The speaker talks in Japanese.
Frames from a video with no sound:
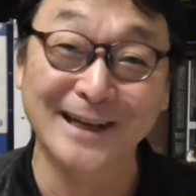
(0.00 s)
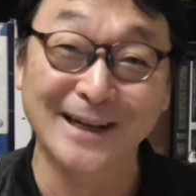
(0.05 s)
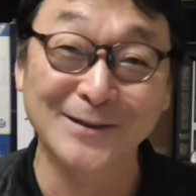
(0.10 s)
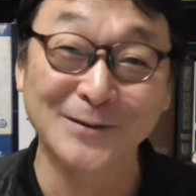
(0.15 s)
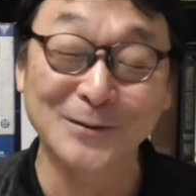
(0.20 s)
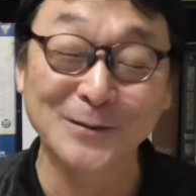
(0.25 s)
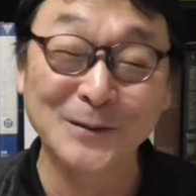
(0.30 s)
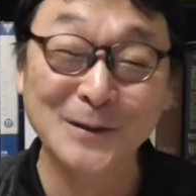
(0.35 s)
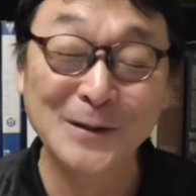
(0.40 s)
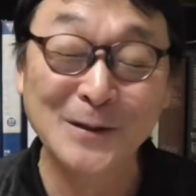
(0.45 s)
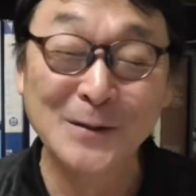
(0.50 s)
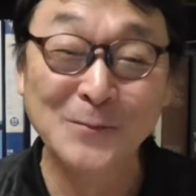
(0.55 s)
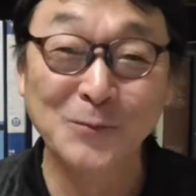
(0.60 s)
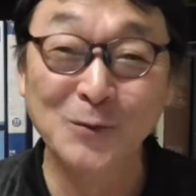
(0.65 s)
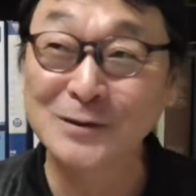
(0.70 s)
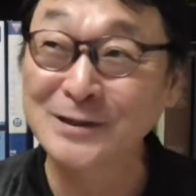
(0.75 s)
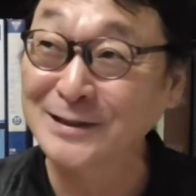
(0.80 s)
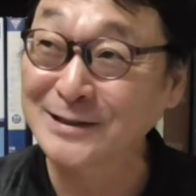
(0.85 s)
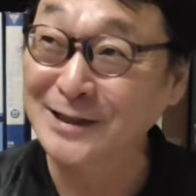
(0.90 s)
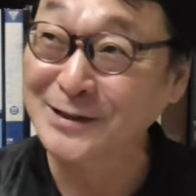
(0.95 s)
あの、
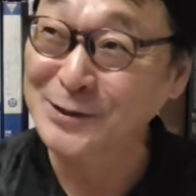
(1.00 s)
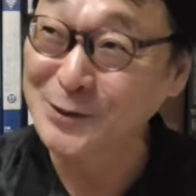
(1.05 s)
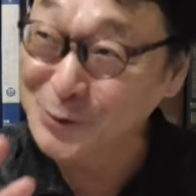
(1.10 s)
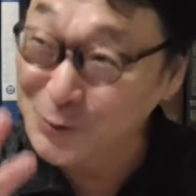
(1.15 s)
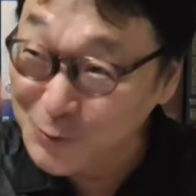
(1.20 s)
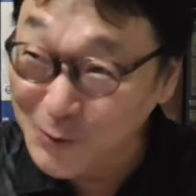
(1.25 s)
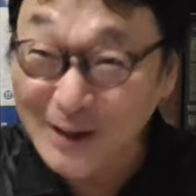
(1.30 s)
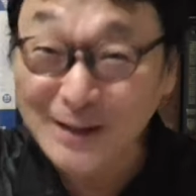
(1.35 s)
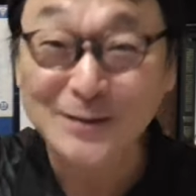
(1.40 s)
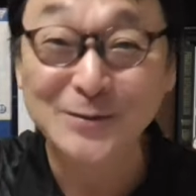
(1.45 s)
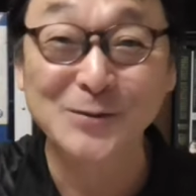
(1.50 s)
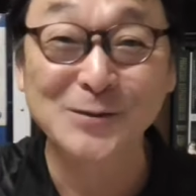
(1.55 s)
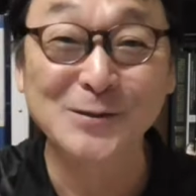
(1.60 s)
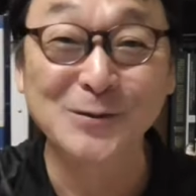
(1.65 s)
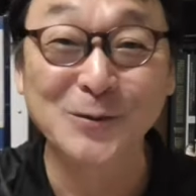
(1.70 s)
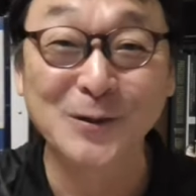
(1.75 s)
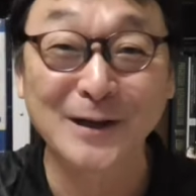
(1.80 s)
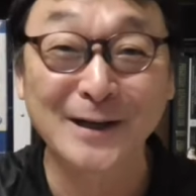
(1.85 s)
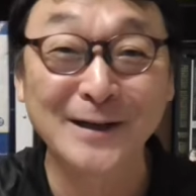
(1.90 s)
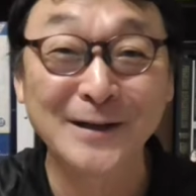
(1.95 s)
もしかしたら9割の
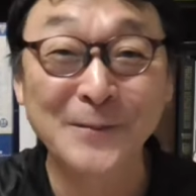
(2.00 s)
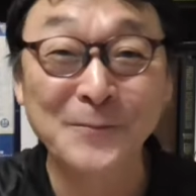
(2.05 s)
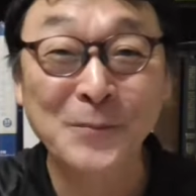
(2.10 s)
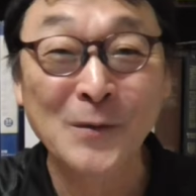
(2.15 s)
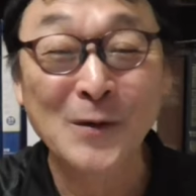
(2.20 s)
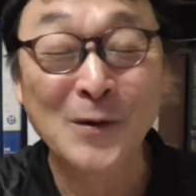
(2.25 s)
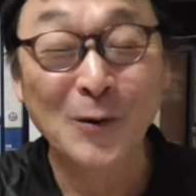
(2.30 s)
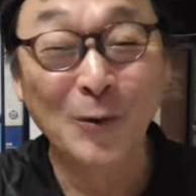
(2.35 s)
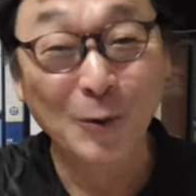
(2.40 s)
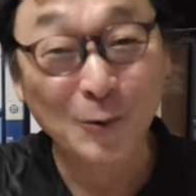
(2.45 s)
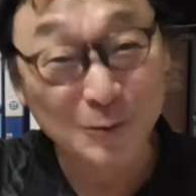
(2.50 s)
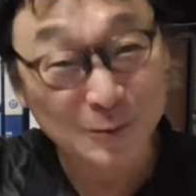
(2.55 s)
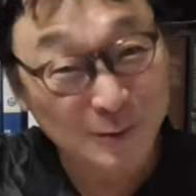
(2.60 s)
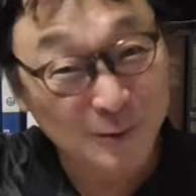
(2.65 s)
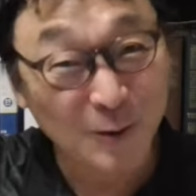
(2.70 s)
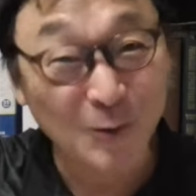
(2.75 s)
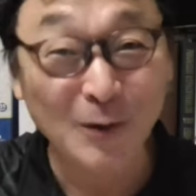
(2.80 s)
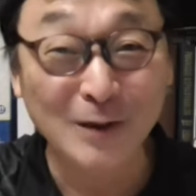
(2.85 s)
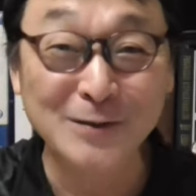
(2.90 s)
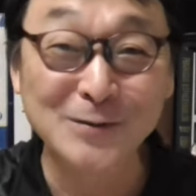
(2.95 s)
人は、本
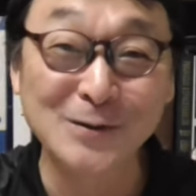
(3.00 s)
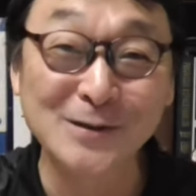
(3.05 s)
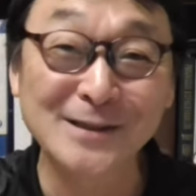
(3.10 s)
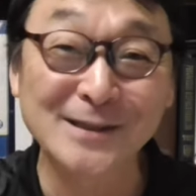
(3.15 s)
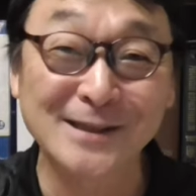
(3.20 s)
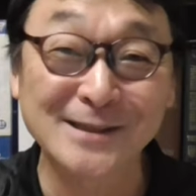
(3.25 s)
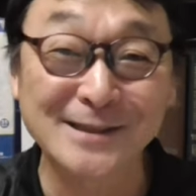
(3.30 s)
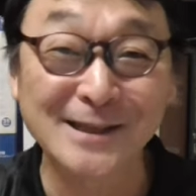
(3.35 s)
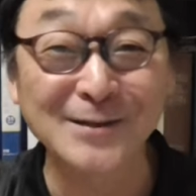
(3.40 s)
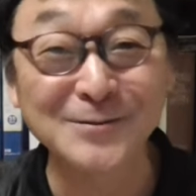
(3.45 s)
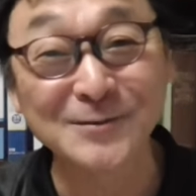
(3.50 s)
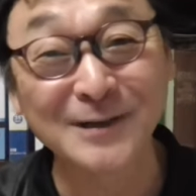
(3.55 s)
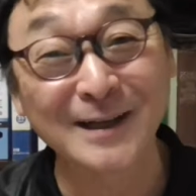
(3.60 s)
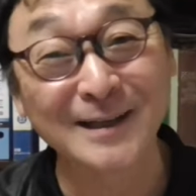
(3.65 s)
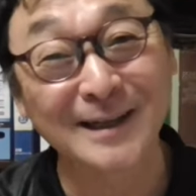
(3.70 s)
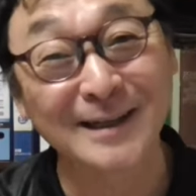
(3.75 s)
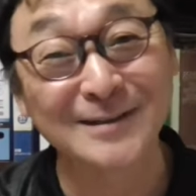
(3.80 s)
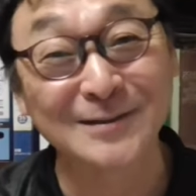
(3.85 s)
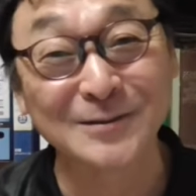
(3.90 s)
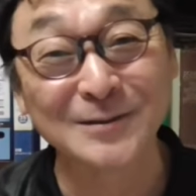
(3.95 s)
当はクリスチャンちゃうん
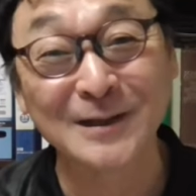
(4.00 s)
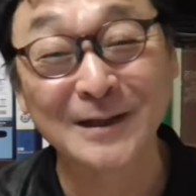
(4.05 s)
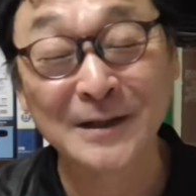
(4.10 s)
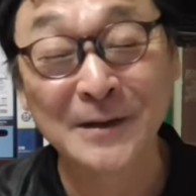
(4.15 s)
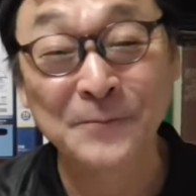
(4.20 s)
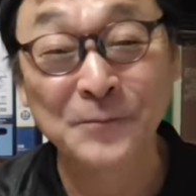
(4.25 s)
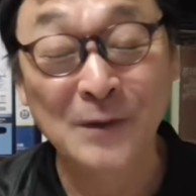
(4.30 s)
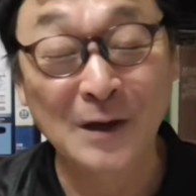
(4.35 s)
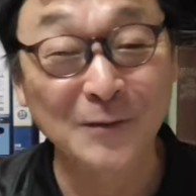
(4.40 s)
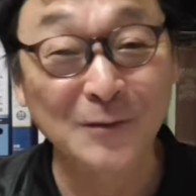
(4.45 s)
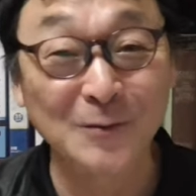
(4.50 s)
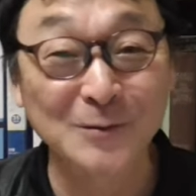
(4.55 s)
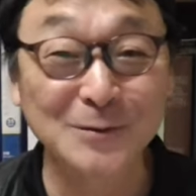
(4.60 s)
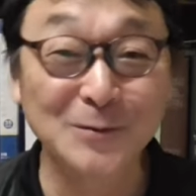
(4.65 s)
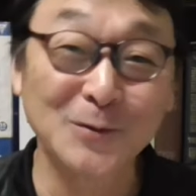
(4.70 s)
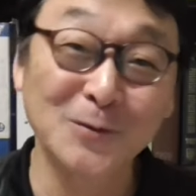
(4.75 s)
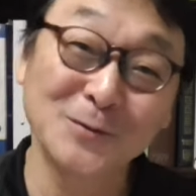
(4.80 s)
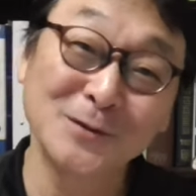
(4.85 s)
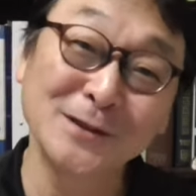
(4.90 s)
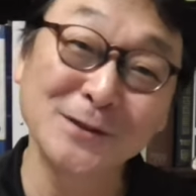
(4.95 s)
かなという、あの、
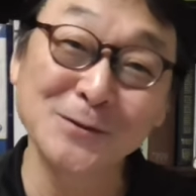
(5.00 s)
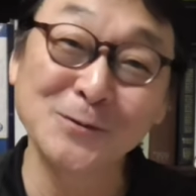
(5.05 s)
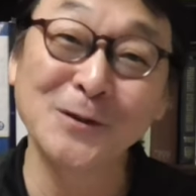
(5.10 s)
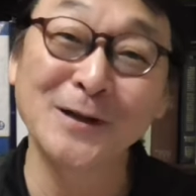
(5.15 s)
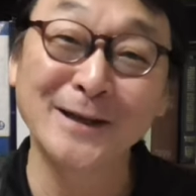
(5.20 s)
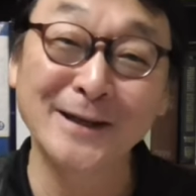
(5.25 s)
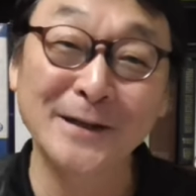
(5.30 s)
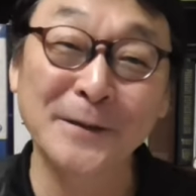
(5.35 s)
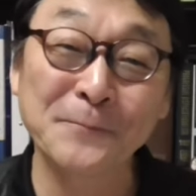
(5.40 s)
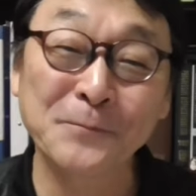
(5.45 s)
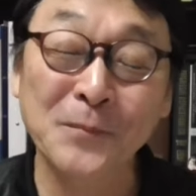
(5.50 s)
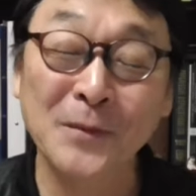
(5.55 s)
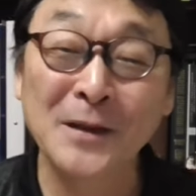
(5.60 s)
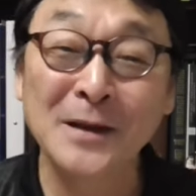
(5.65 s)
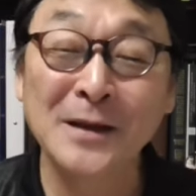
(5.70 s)
その理由はね、